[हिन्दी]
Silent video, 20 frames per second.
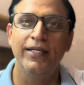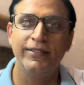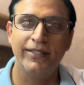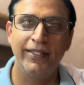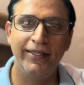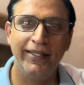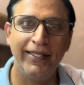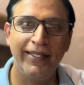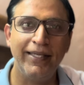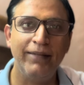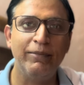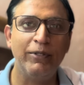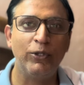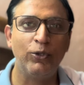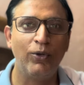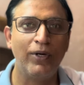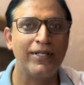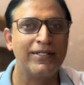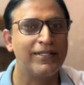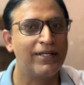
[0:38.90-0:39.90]
ज़िंदगी में
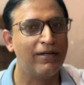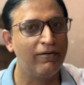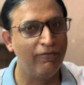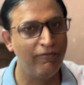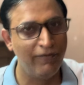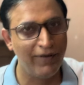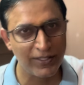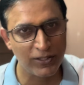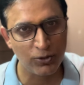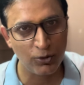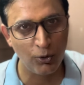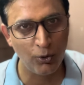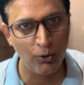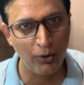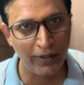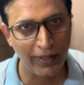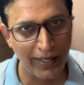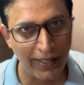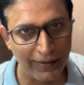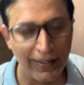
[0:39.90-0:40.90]
थोड़ा सा व्यस्त हो
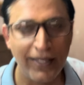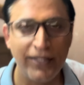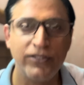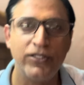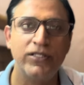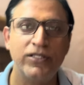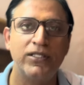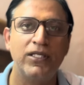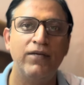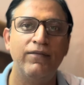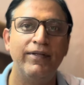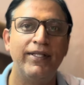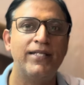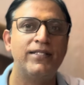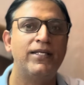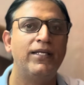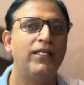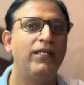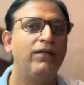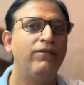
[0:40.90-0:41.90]
गया था जिसकी वजह
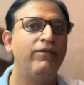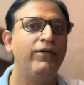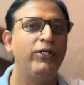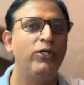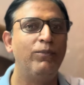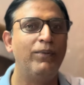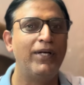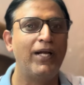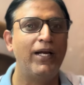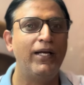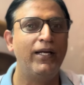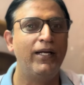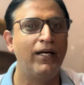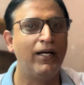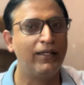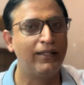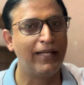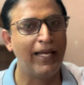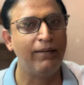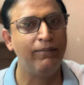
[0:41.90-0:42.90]
से कि वीडियो बनाने का
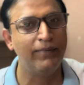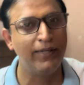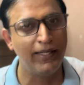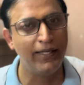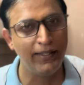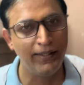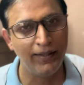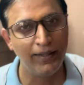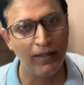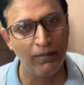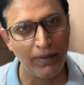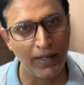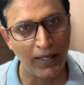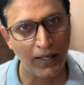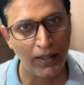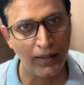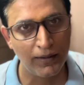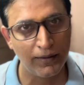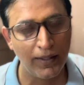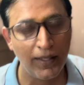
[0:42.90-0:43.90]
टाइम नहीं निकल पा
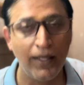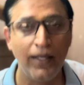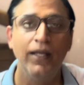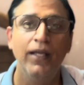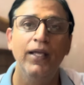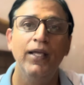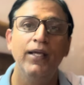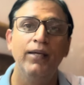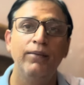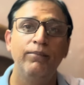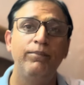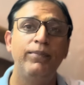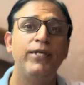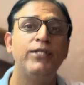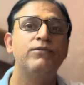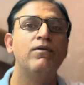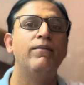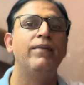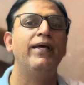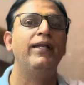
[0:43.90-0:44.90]
रहा था
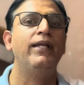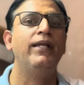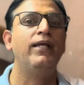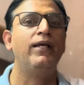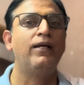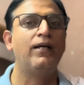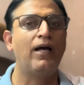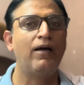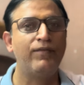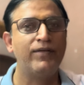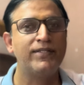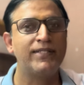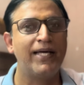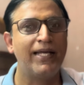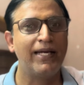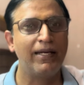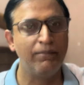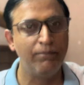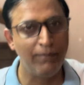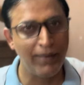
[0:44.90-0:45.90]
बीच में मैंने काफ़ी
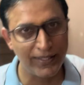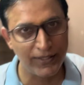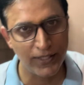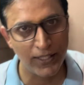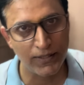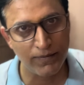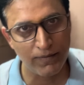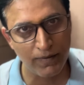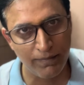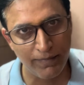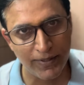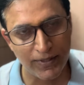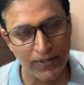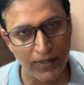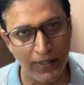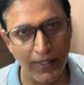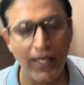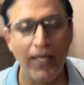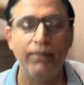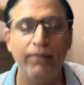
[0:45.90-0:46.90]
सारे मैचेस भी मिस
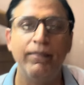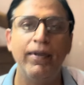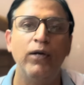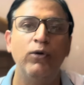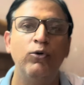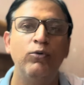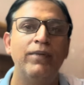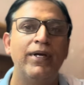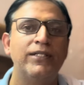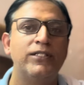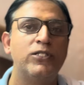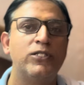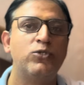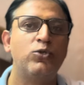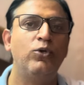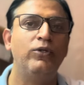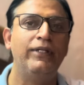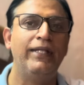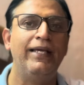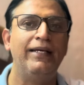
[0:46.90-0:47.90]
किए मैं उन मैचेस
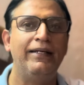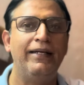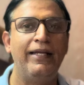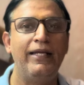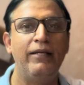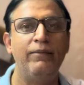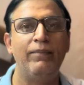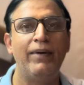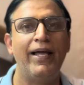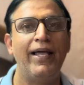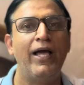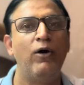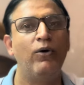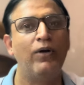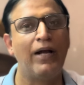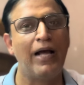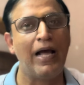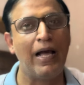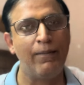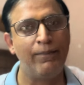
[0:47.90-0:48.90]
को देख नहीं पाया
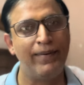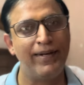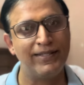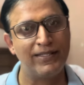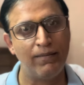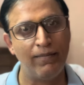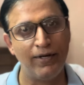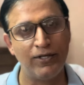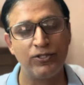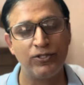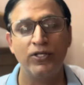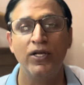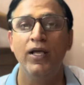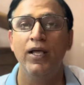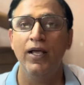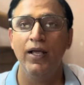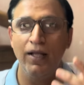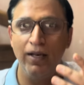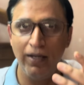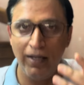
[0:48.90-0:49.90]
और आपके समक्ष
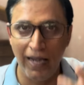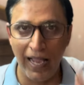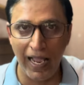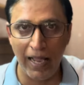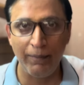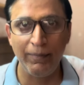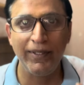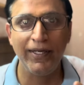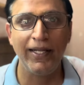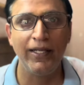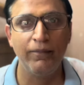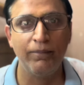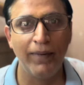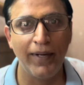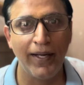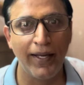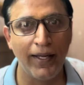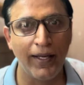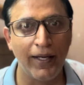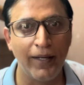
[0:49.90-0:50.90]
ला भी नहीं
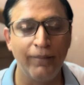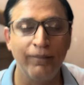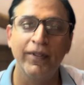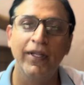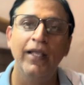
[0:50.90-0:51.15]
पाया